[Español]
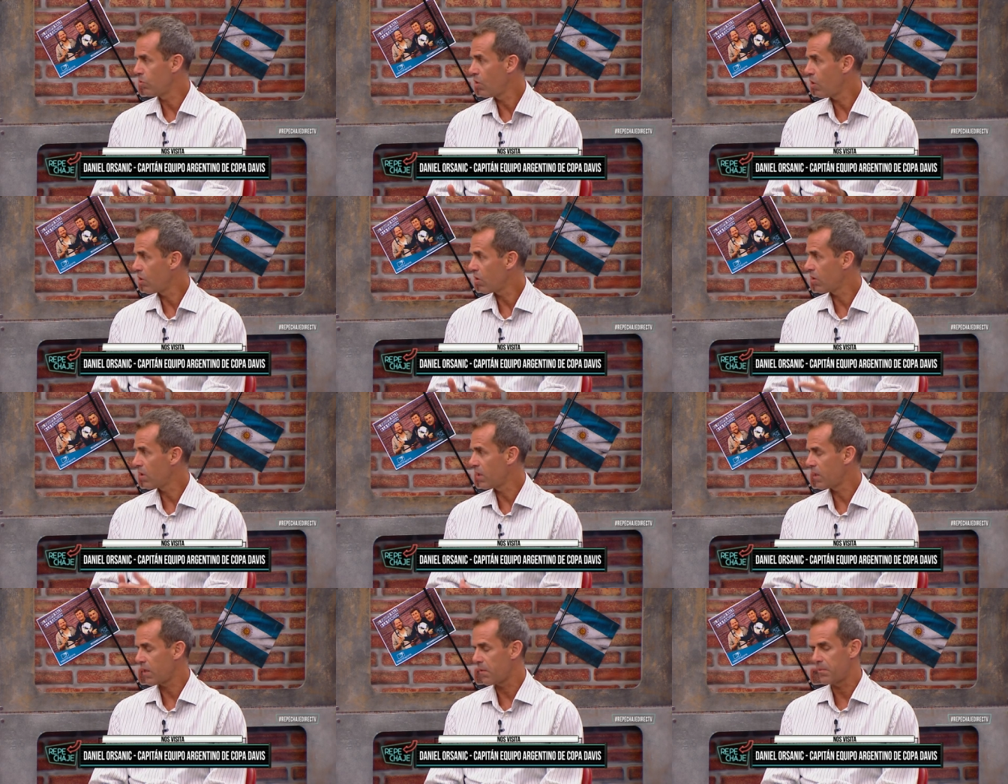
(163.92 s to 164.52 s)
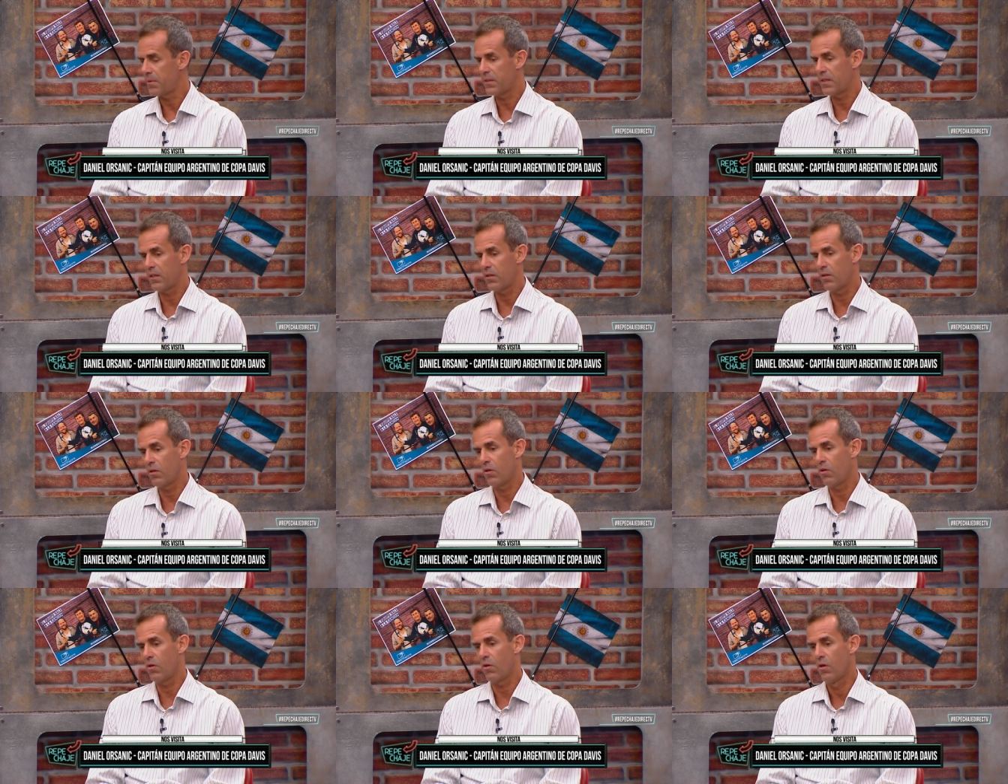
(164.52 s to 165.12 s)
orden,
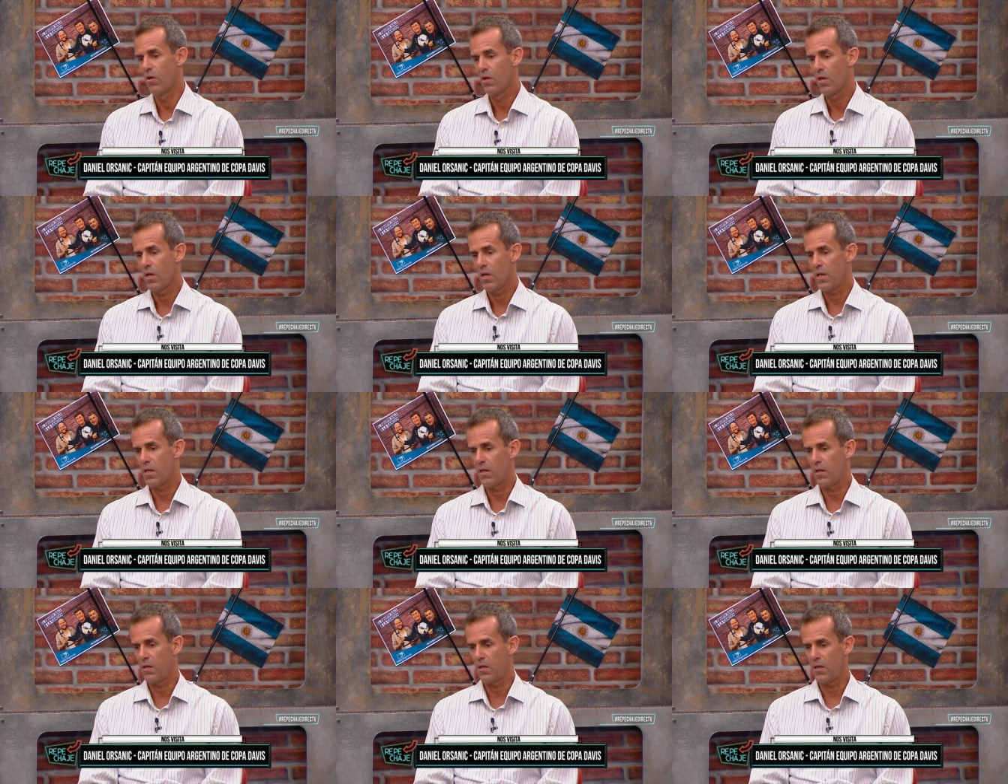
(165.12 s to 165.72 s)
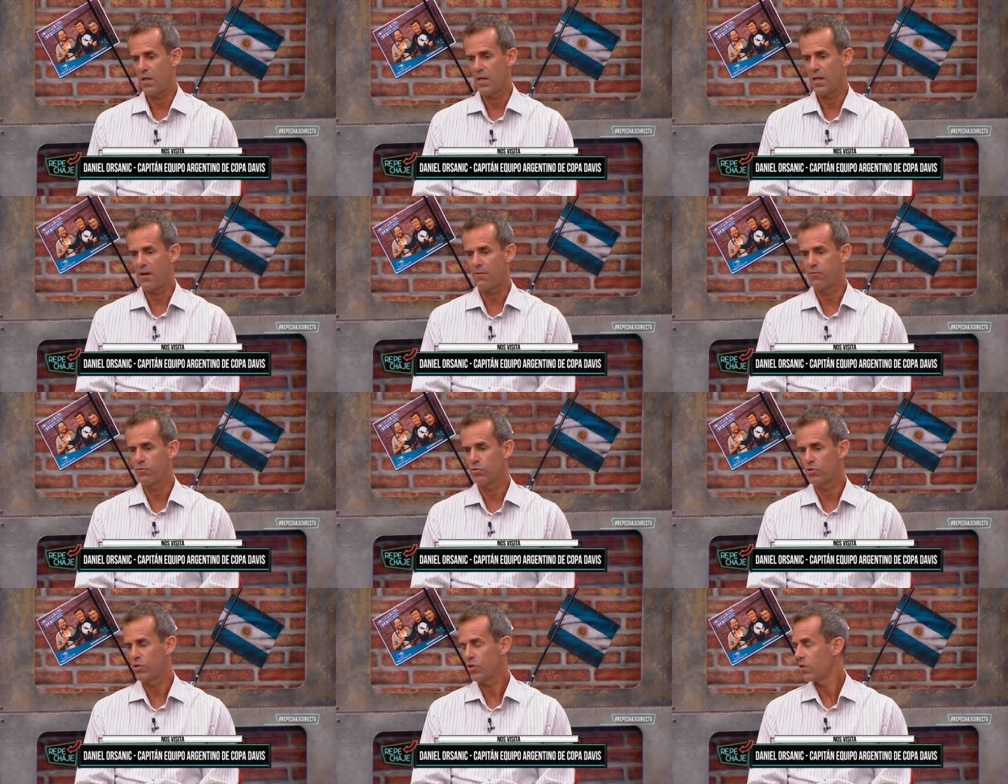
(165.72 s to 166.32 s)
respetando eh, la
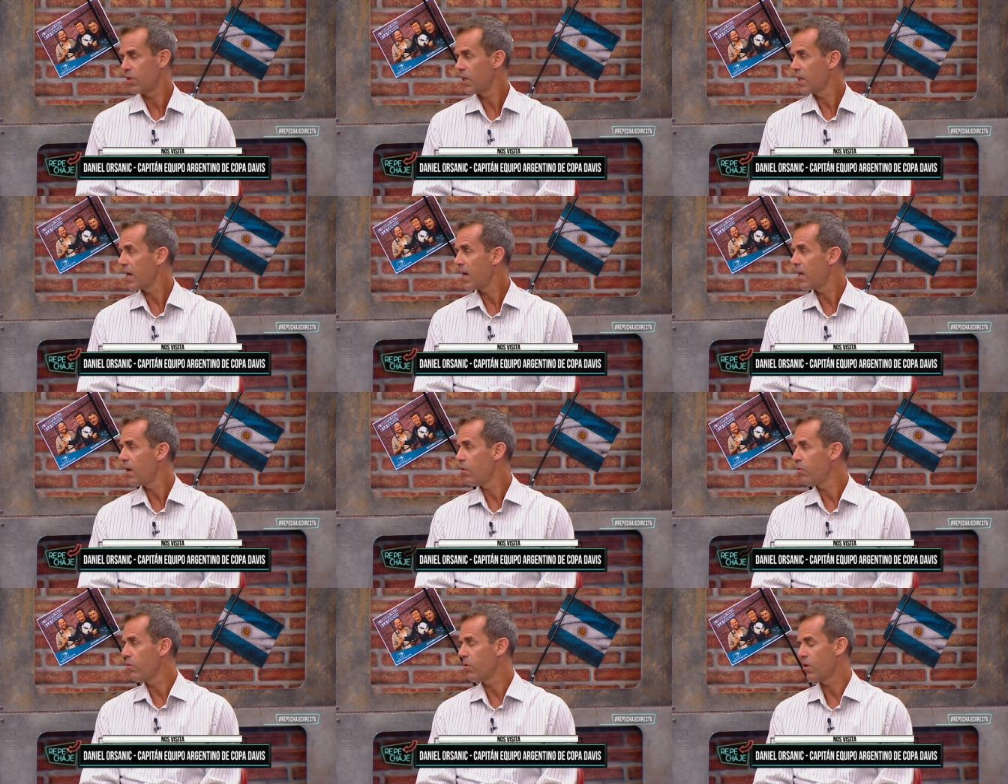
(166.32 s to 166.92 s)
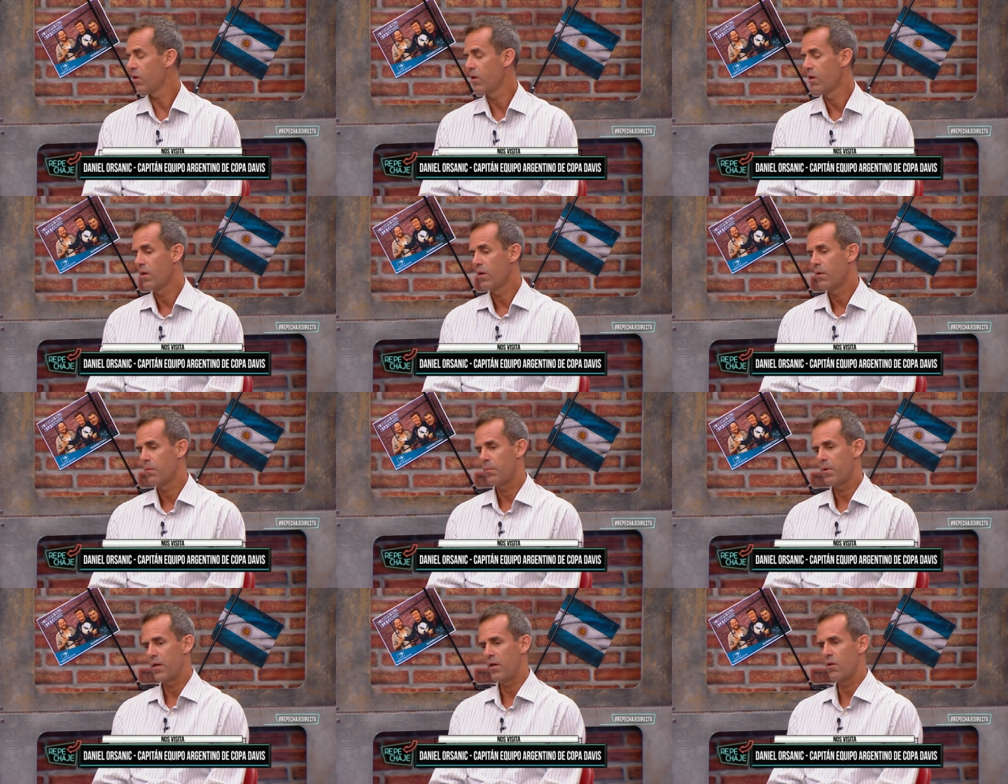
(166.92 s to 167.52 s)
función de cada uno,
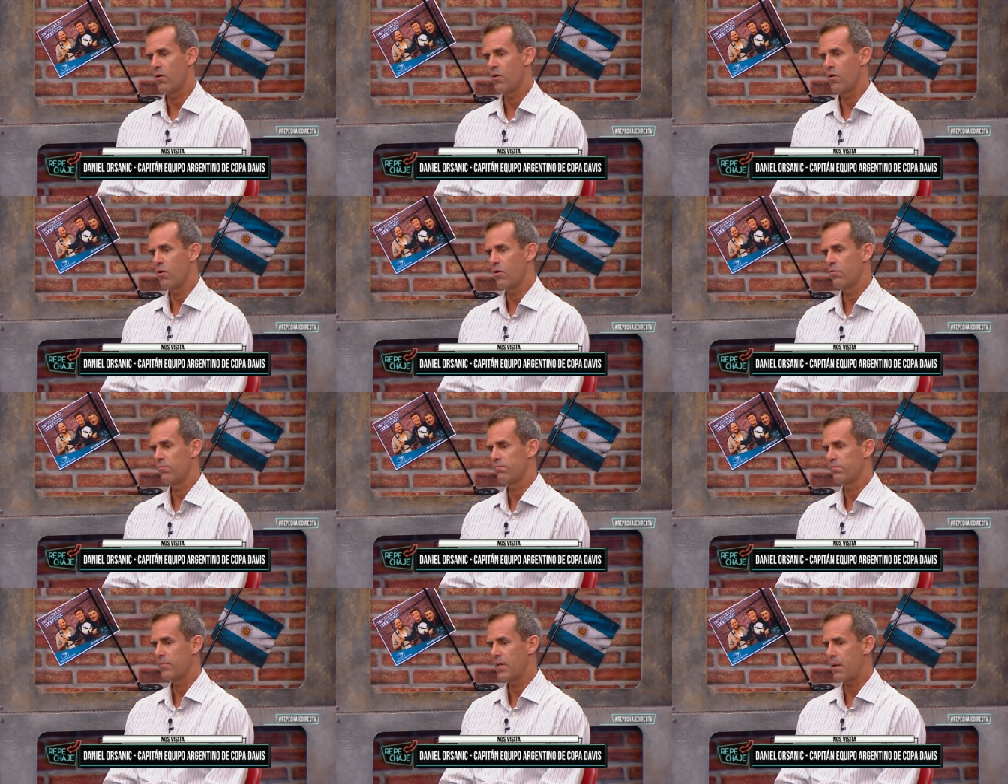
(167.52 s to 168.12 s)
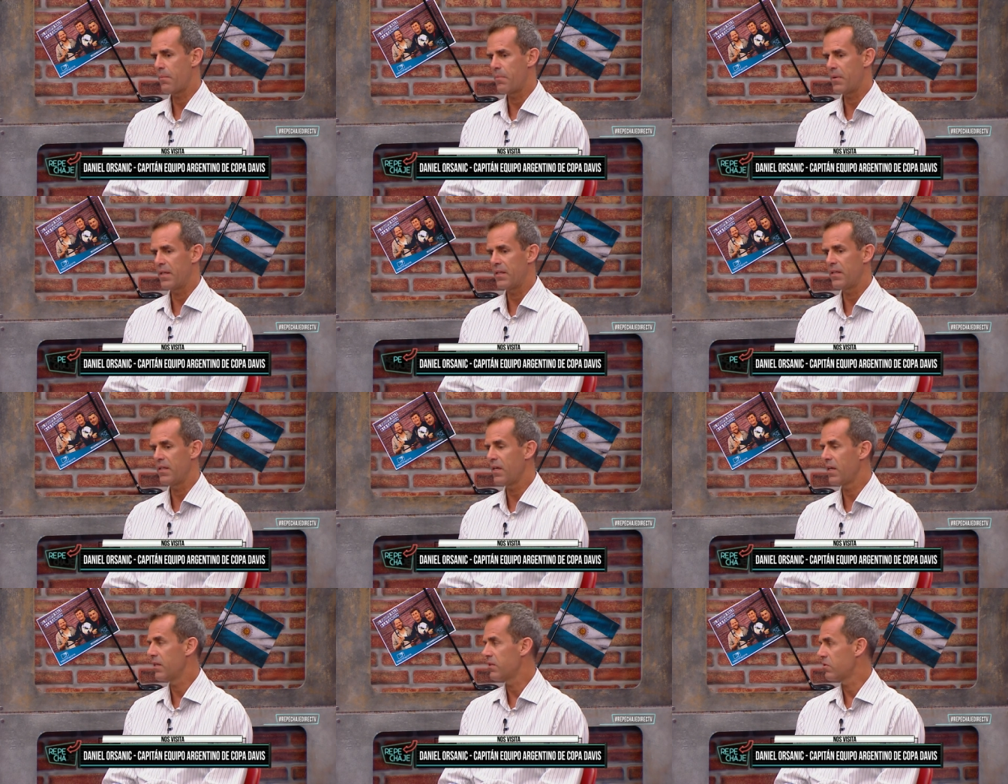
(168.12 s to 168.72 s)
pero
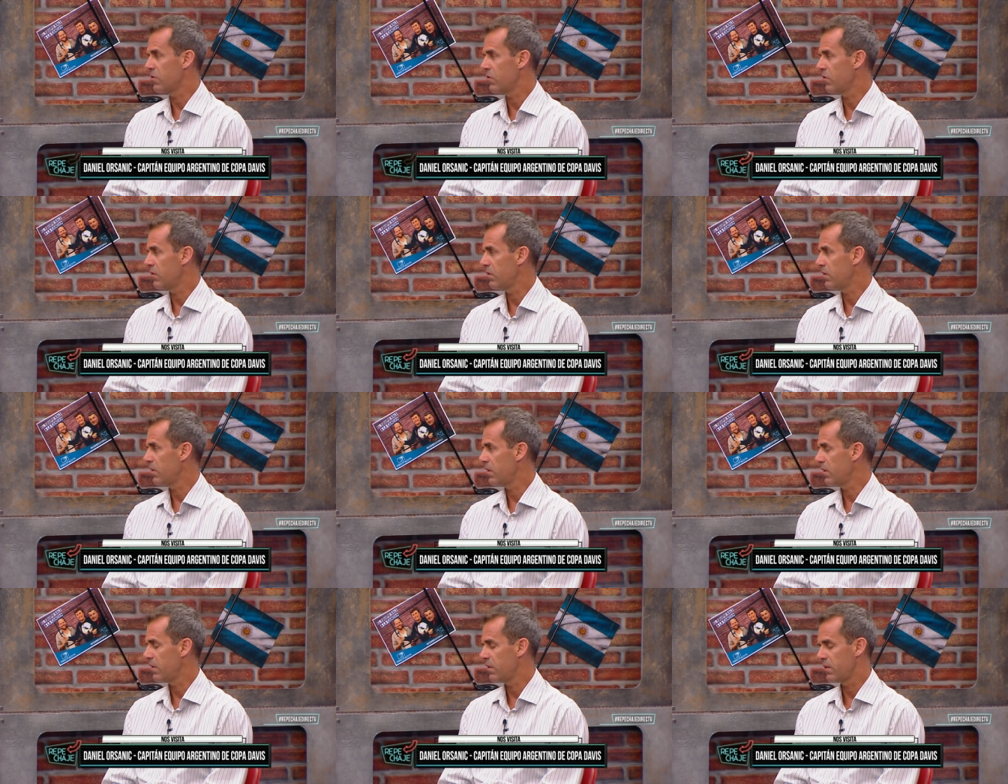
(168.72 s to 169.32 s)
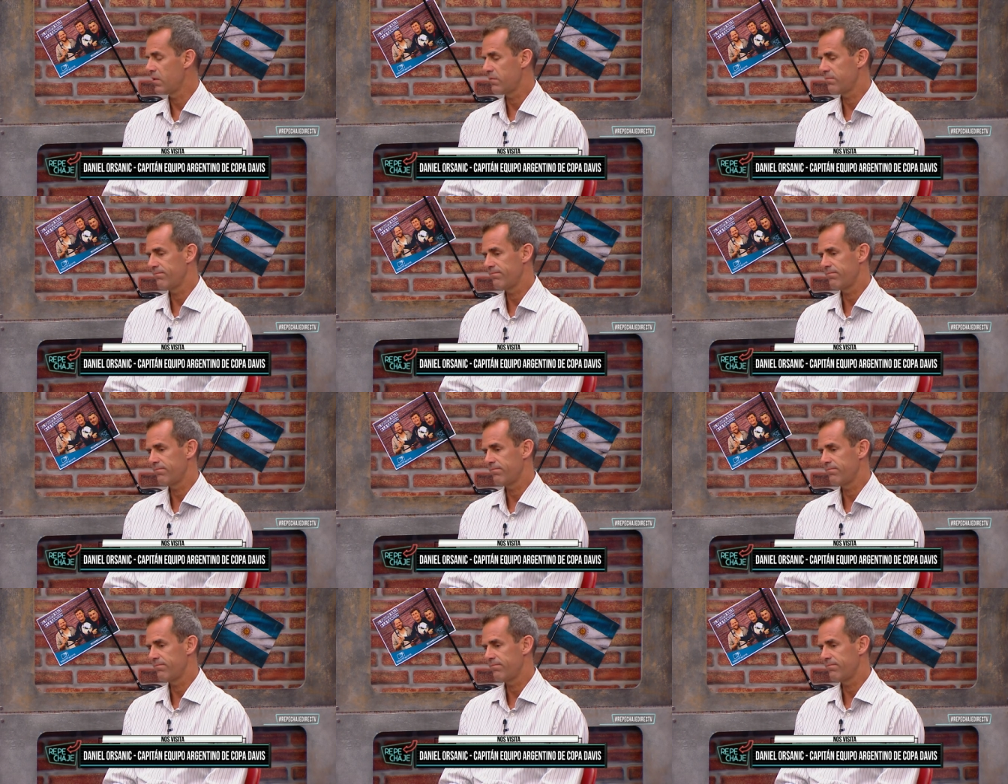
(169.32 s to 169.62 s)
aprendí eso eh,